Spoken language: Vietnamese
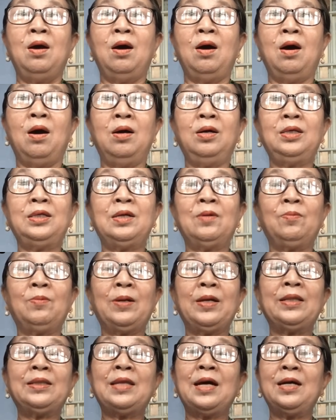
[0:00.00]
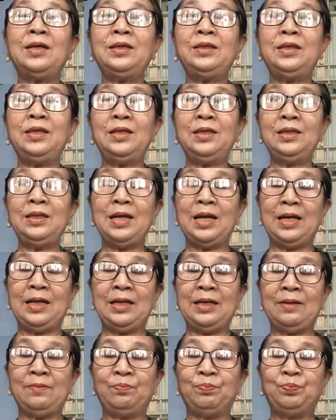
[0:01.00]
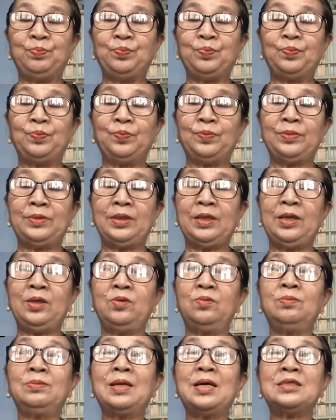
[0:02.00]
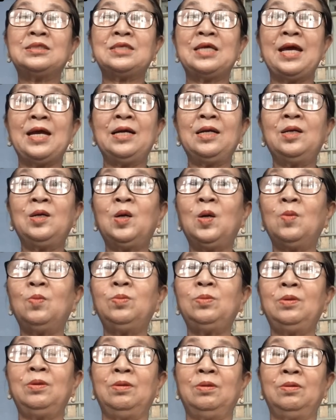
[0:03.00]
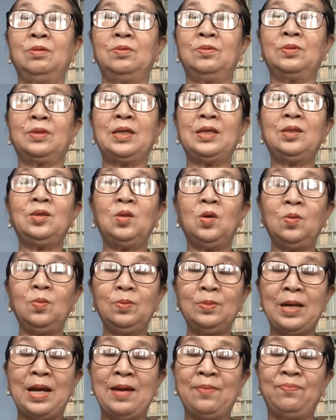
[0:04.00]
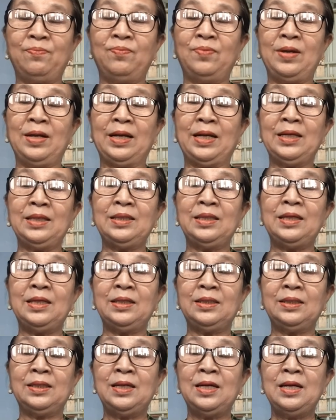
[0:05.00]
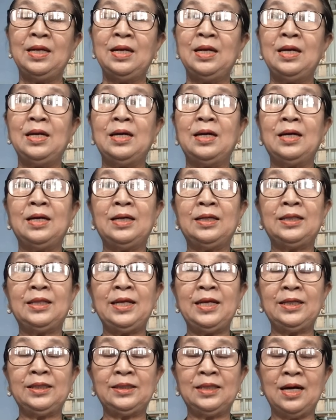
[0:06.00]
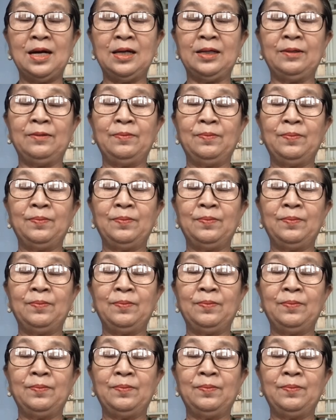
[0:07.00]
ở trong cái tháng 9 này nè thì chúng ta sẽ không được cái tốt đẹp về cái thiên à, thiên thời